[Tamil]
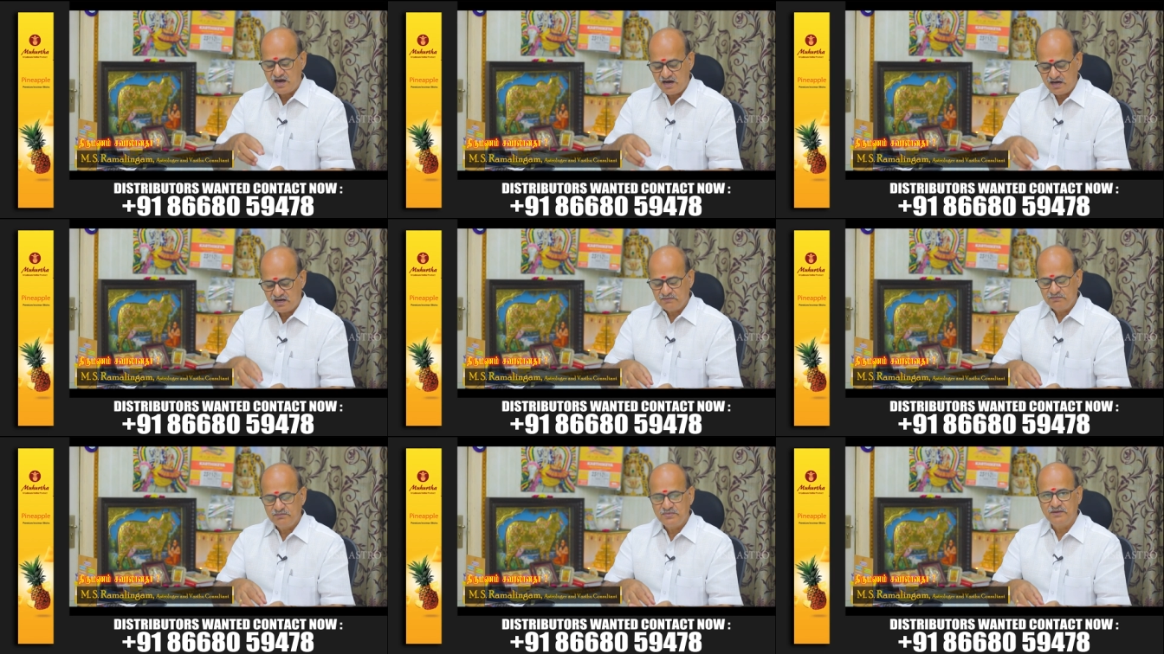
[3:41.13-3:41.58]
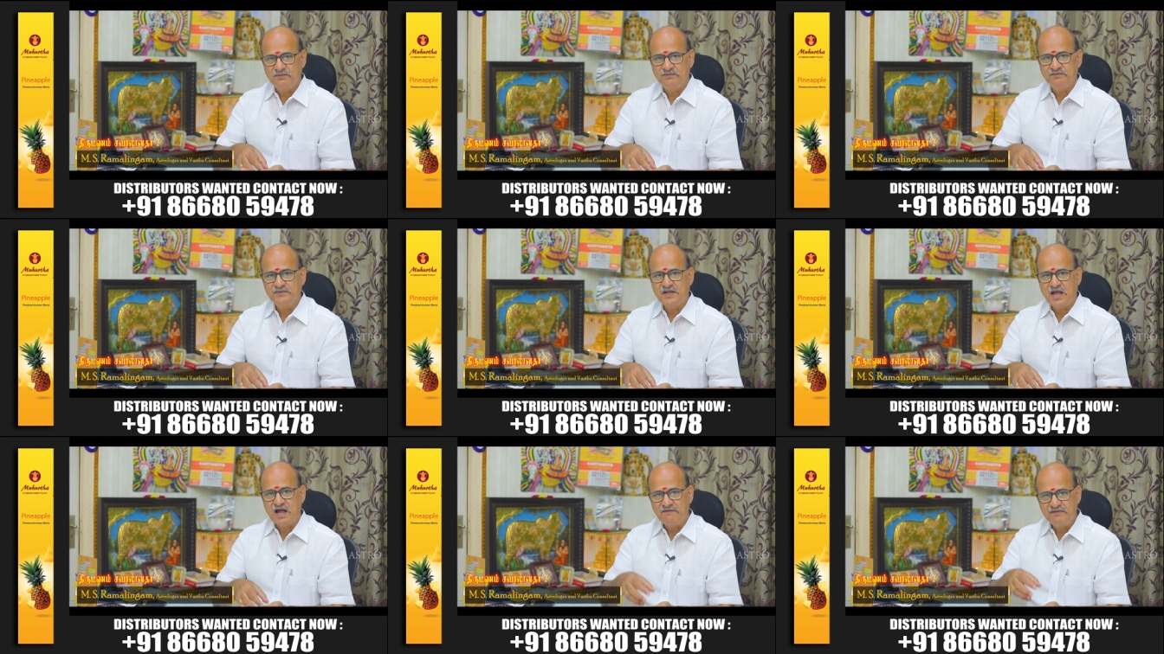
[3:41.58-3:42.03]
ஆரம்பம்
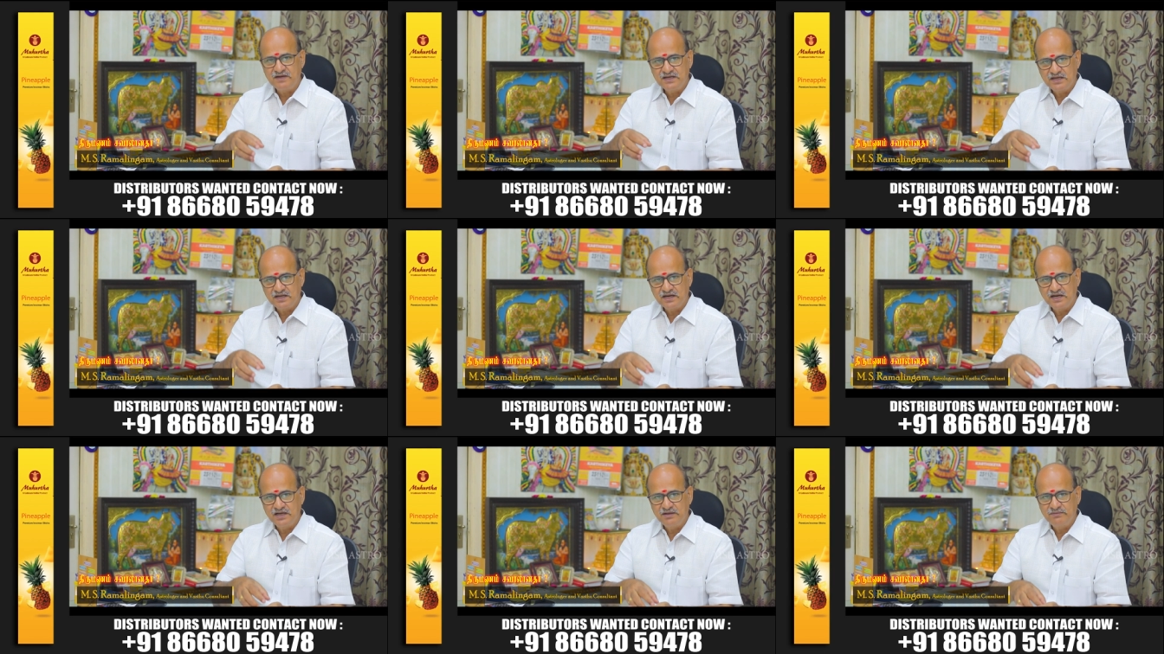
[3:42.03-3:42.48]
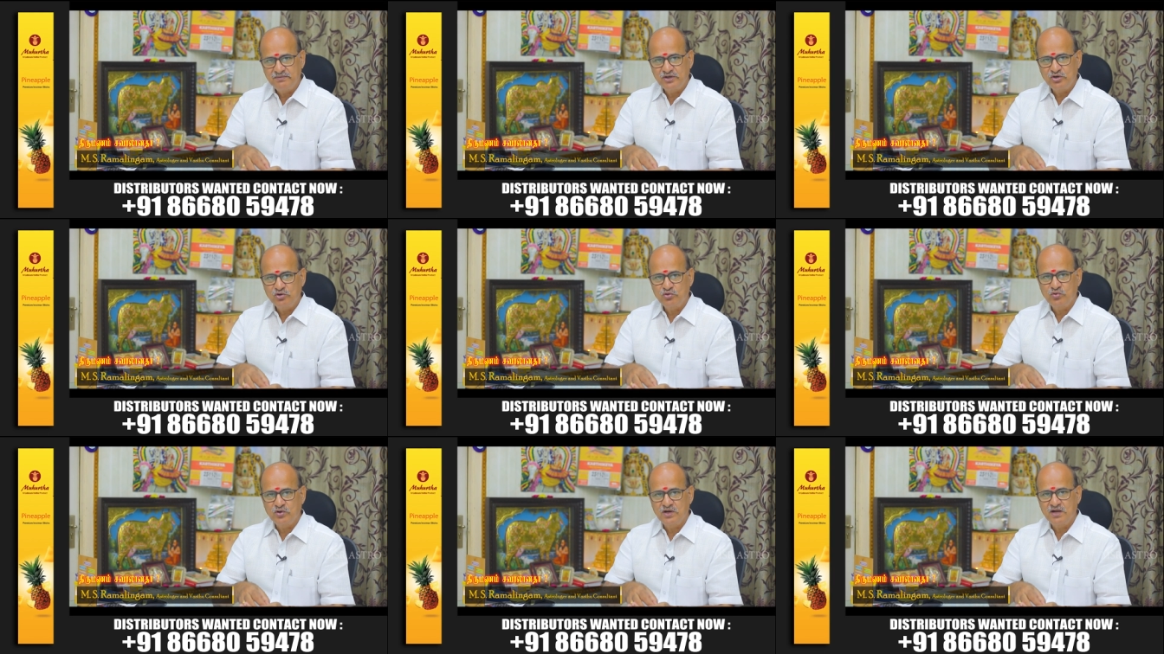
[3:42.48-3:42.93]
அவங்க ரெண்டு
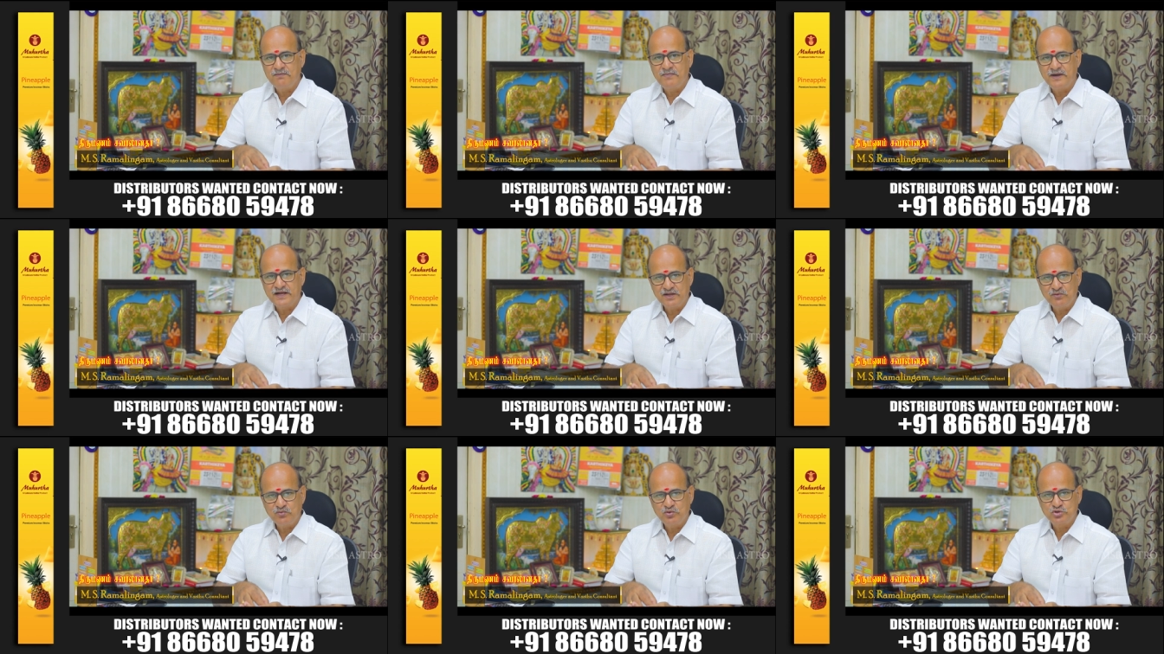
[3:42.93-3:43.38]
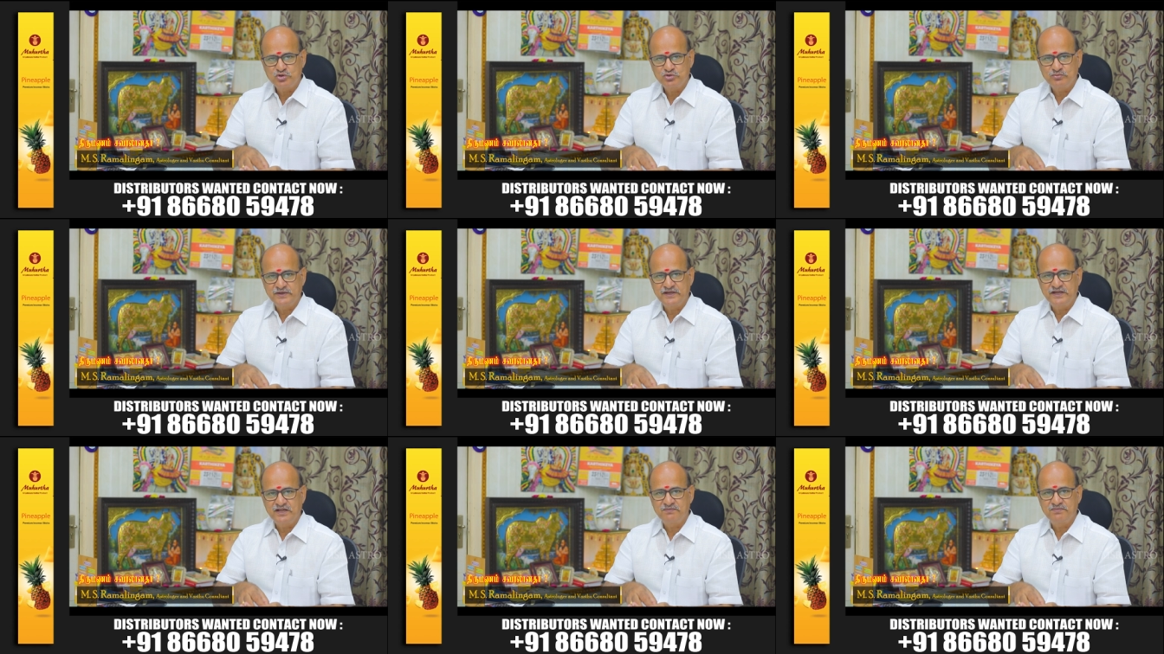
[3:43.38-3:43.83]
பேருக்குள்ள மன
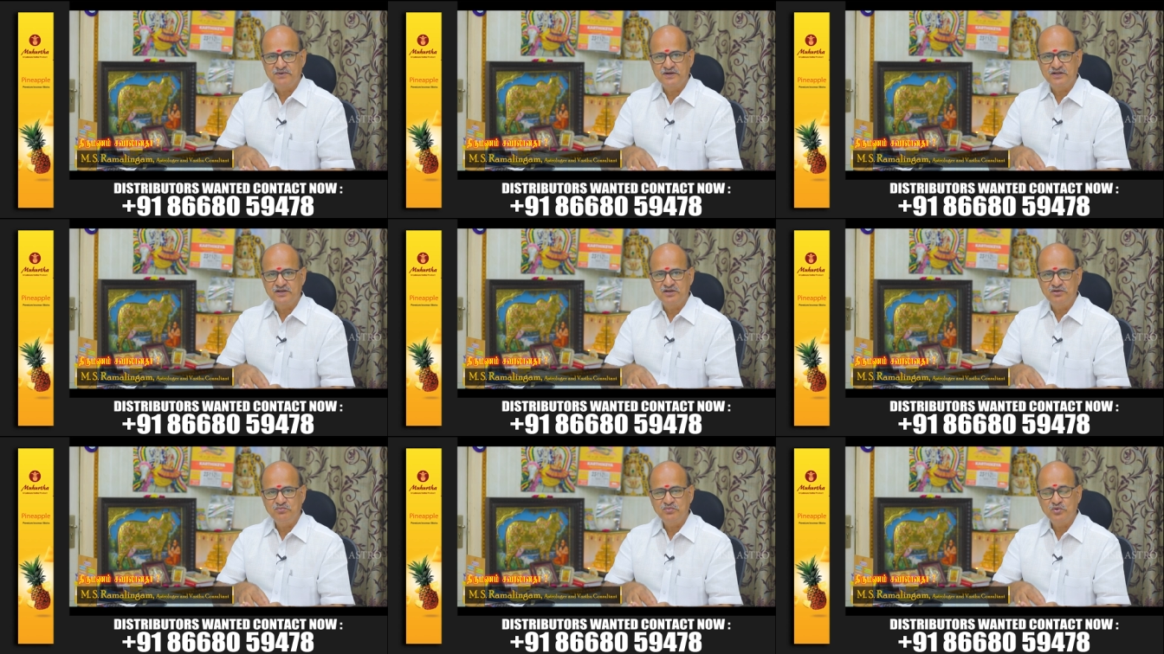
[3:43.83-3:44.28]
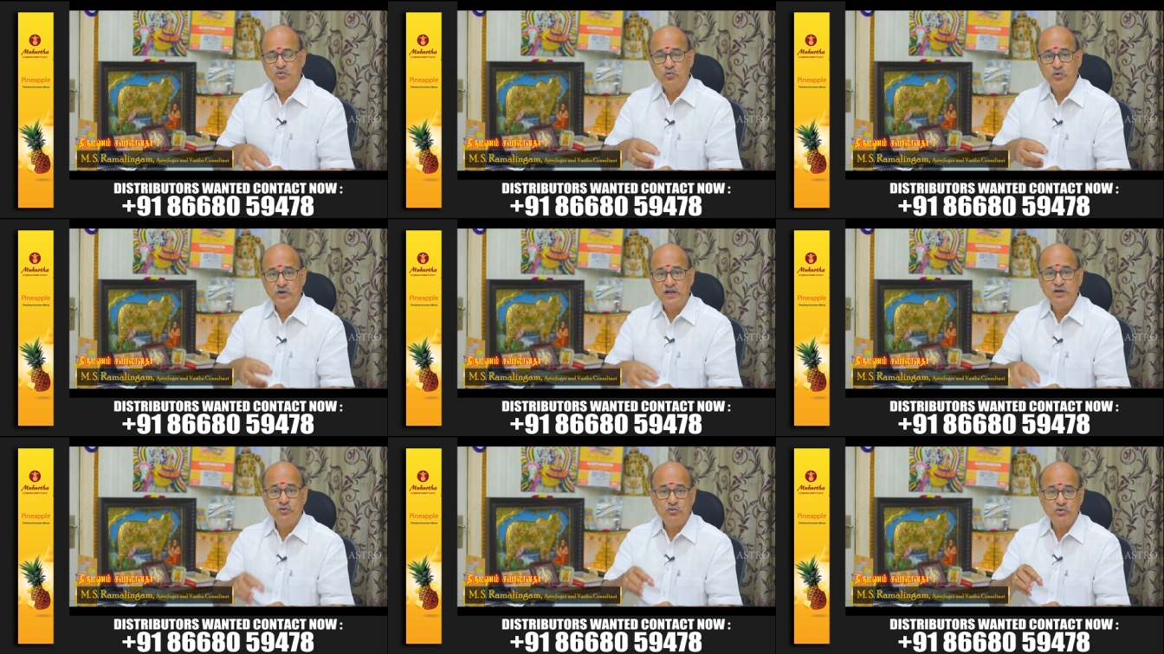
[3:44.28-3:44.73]
ஒற்றுமை ஏற்படணும்
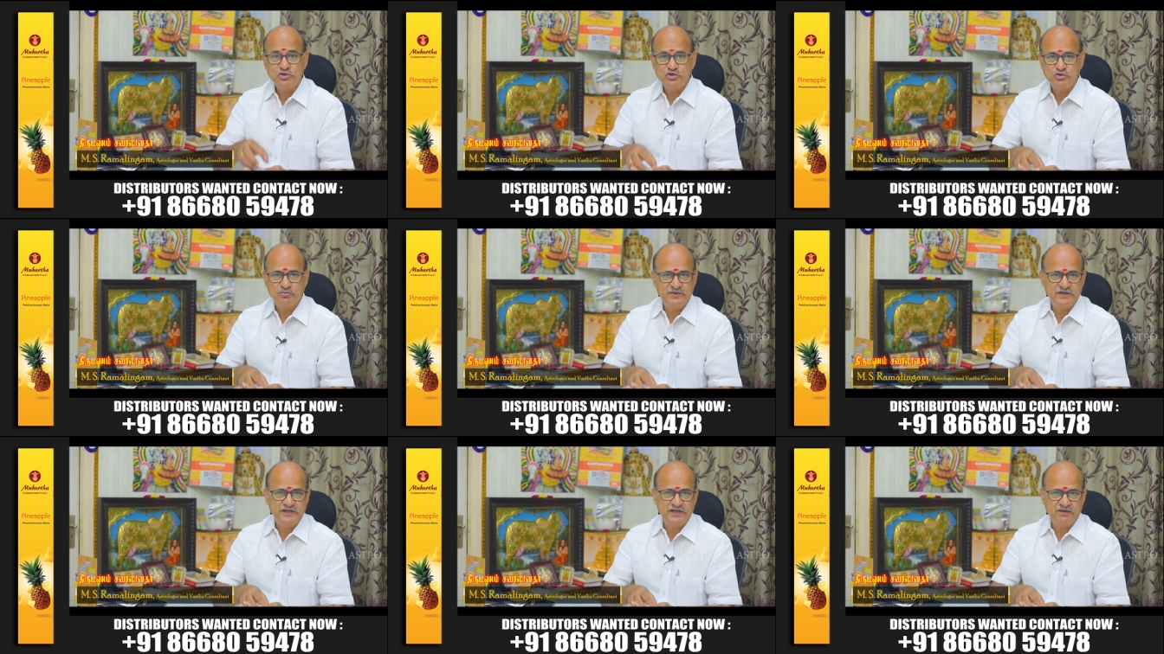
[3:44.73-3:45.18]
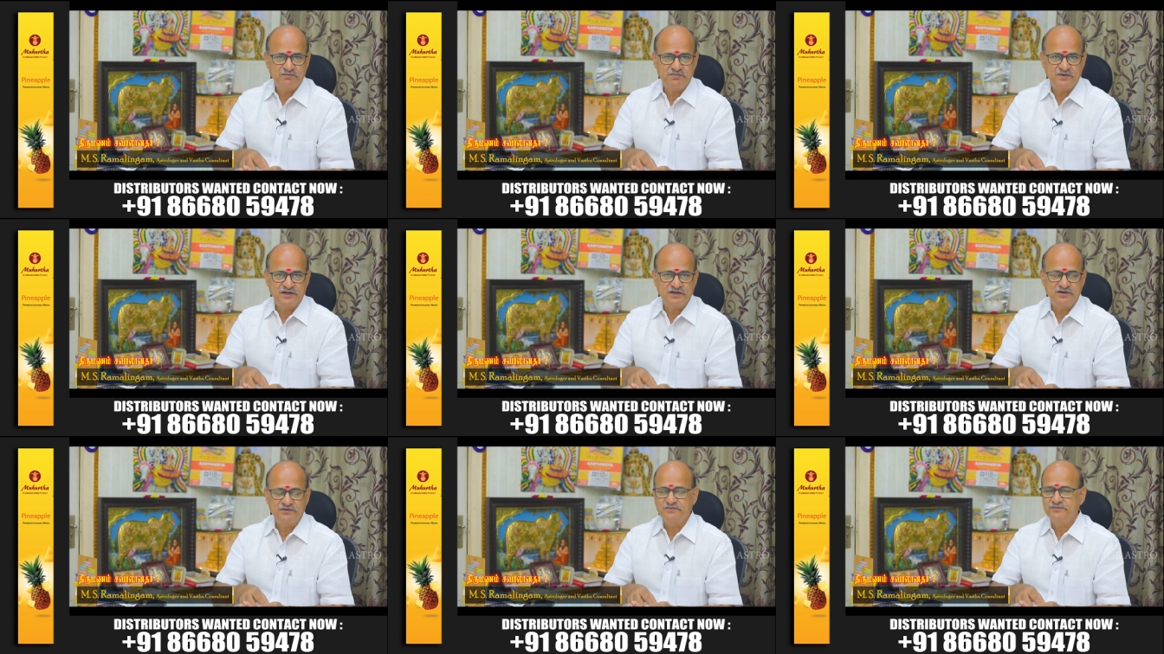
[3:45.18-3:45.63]
உடல் ஒற்றுமை
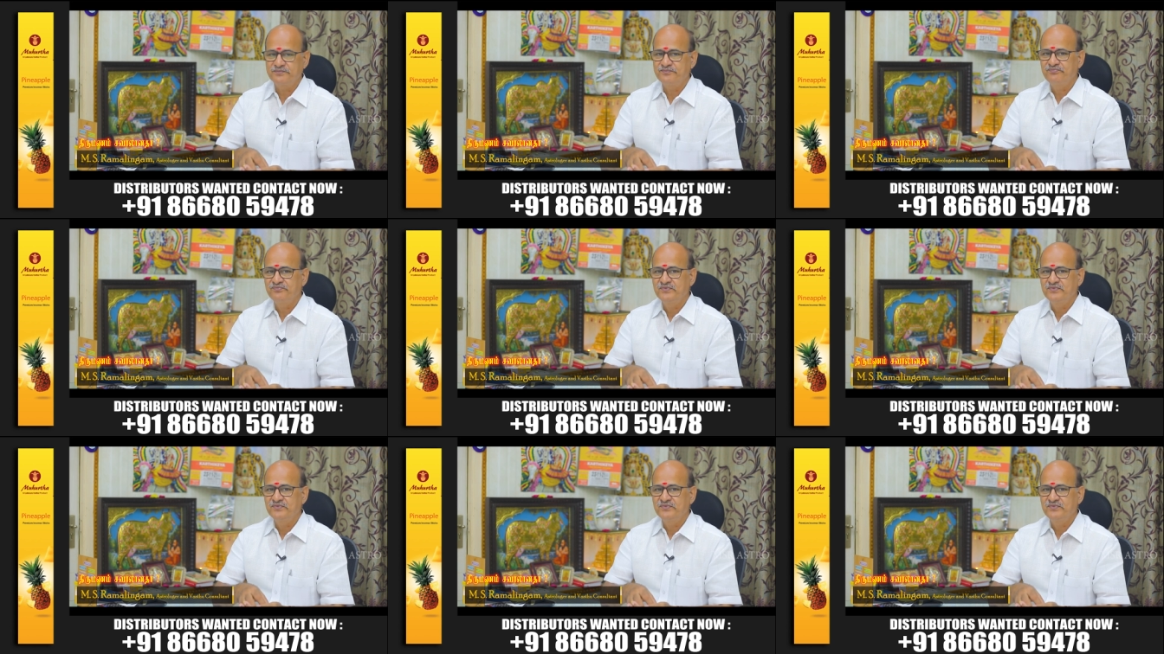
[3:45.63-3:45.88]
ஏற்படணும்